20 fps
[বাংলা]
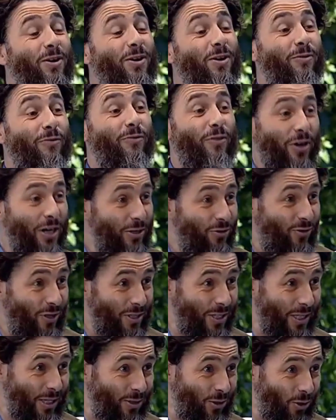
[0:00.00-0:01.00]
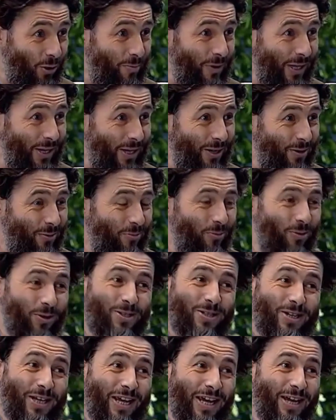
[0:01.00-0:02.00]
আজকের আলোচনার টপিকটা বেশ
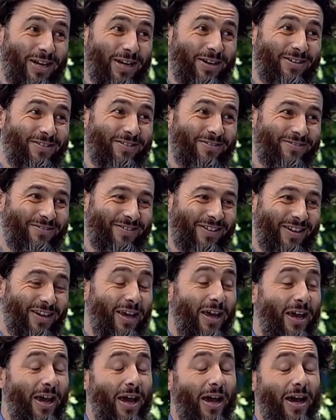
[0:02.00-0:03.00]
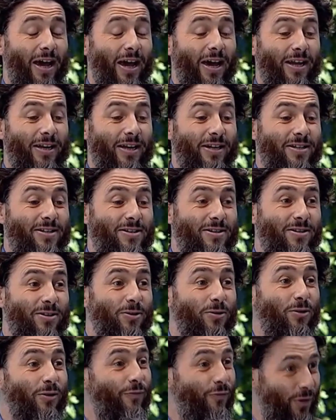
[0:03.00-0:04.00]
ইন্টারেস্টিং আর
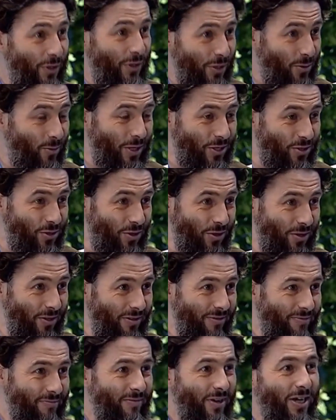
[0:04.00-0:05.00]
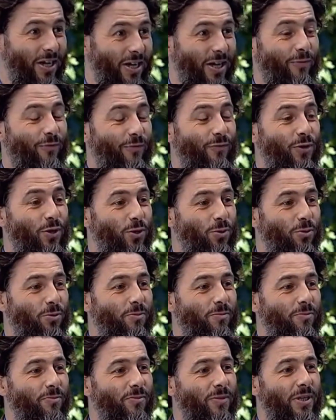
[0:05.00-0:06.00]
প্রথম প্রশ্নটা হচ্ছে যে
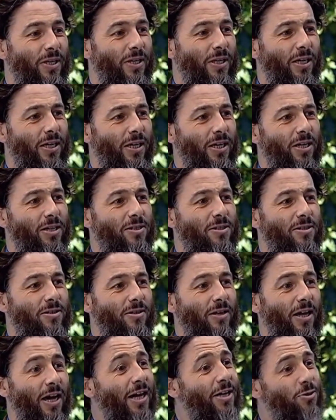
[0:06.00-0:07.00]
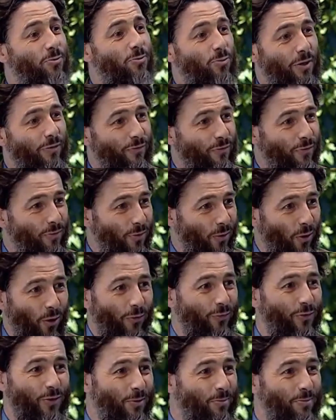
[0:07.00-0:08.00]
আমরা সাধারণত প্রত্যেক
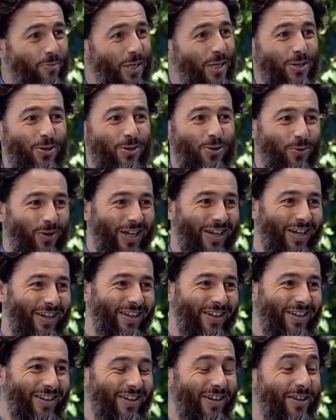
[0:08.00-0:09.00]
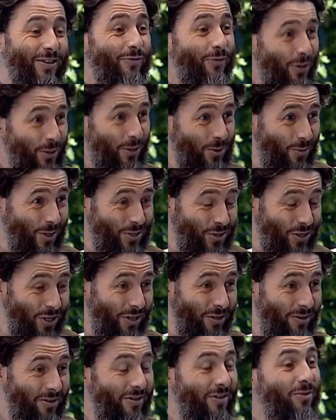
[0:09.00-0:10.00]
পর্বে যেটা করি প্রথম প্রশ্ন
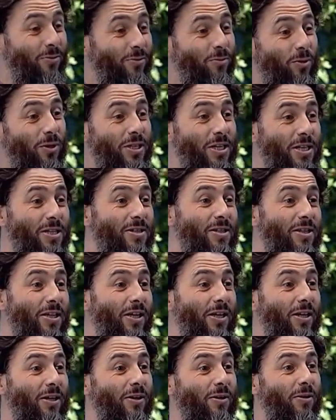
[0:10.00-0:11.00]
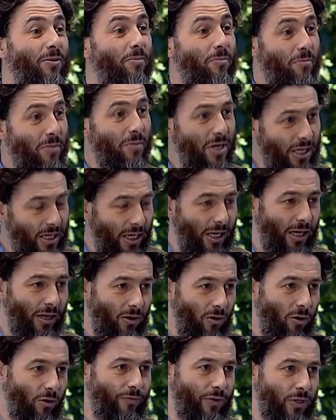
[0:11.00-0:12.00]
এই শব্দটার অর্থ
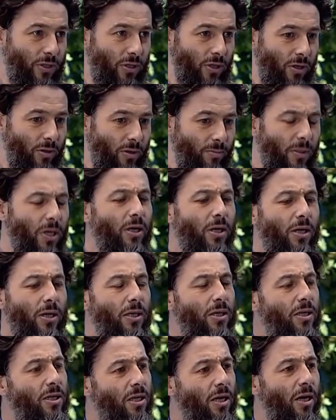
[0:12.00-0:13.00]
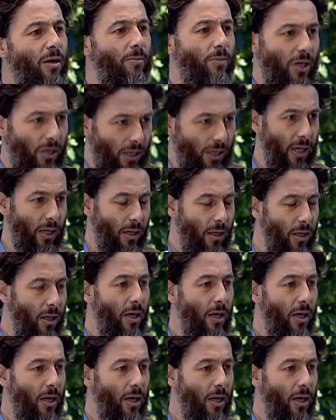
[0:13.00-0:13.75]
আসলে কি কিয়ামুল লায়েল